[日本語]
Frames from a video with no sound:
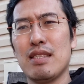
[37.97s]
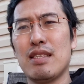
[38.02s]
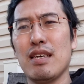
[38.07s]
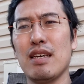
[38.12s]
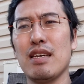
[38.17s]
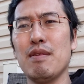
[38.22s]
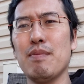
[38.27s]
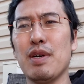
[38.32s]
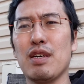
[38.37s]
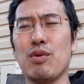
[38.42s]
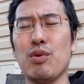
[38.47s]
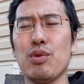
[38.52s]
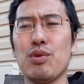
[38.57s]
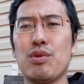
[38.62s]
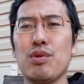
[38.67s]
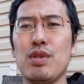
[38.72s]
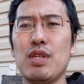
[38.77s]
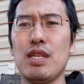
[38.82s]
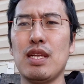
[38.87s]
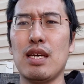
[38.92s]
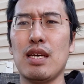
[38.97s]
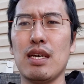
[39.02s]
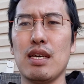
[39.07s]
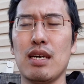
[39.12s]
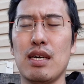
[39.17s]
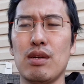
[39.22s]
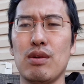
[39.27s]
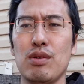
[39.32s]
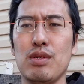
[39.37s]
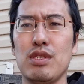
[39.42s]
で今、本当にね
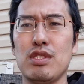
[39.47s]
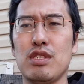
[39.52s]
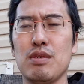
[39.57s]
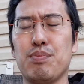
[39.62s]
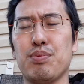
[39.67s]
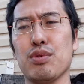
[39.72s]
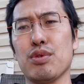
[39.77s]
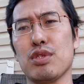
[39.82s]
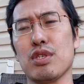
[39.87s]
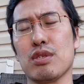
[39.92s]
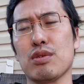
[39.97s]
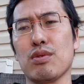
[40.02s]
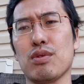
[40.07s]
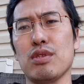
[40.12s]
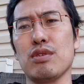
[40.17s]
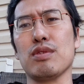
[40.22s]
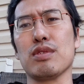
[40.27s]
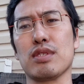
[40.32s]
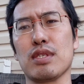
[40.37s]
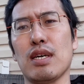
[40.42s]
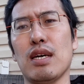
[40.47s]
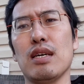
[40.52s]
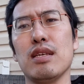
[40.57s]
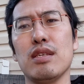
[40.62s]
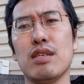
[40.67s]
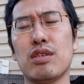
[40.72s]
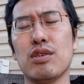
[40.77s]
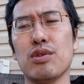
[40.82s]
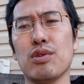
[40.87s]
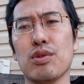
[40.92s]
あの2次プロジェクトっていうんですか
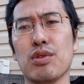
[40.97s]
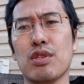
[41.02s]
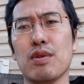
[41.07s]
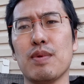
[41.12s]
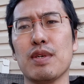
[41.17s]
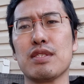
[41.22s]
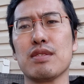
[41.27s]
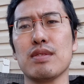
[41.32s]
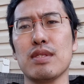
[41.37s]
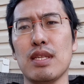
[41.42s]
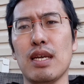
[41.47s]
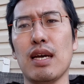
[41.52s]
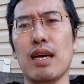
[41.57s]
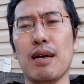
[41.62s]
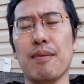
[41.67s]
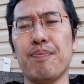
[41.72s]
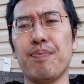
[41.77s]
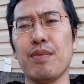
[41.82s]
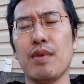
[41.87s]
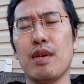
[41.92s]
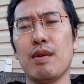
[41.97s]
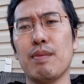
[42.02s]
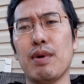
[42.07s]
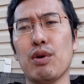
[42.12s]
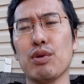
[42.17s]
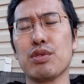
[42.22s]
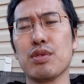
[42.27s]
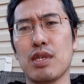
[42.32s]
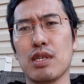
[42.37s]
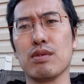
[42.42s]
勢い乗ってますんで、まあ、
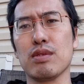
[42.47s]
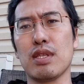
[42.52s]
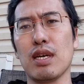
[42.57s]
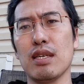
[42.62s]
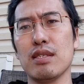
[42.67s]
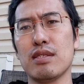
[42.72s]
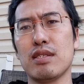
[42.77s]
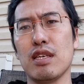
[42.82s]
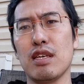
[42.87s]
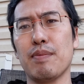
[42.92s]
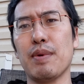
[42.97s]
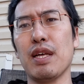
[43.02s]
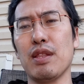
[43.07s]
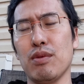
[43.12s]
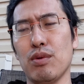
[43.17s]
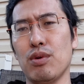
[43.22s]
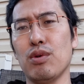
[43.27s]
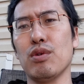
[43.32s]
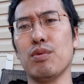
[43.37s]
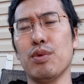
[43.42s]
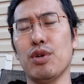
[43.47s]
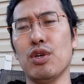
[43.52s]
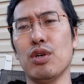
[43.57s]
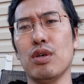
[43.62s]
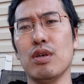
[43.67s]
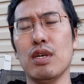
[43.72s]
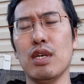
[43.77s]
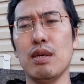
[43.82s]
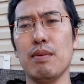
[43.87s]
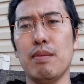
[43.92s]
おそらく男性版の方
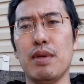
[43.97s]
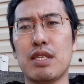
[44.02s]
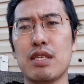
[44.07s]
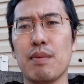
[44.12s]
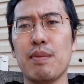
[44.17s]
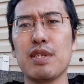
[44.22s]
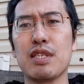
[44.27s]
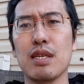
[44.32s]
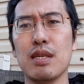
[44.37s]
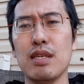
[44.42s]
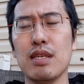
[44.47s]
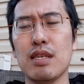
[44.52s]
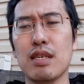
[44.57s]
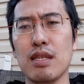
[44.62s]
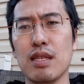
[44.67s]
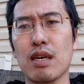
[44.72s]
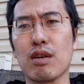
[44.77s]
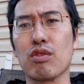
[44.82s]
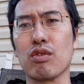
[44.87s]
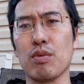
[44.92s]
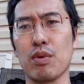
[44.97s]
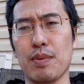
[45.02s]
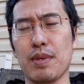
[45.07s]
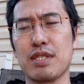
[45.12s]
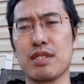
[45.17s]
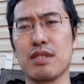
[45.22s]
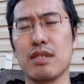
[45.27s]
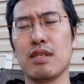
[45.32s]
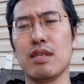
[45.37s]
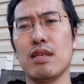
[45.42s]
もめちゃめちゃ人気になると思いま
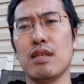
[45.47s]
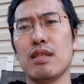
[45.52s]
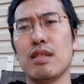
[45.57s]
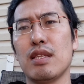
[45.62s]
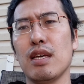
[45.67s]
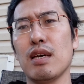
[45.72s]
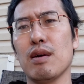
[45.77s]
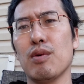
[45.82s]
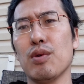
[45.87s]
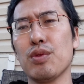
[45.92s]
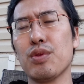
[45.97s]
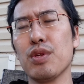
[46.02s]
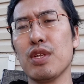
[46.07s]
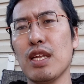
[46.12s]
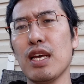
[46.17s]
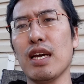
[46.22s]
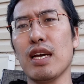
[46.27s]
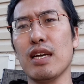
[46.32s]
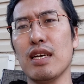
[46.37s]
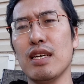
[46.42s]
すで本当にね、